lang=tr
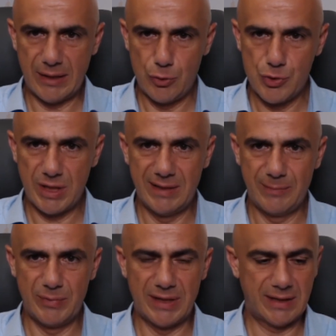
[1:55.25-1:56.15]
önceki
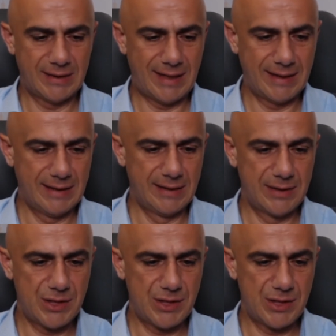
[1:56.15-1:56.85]
diplere kadar gelindi.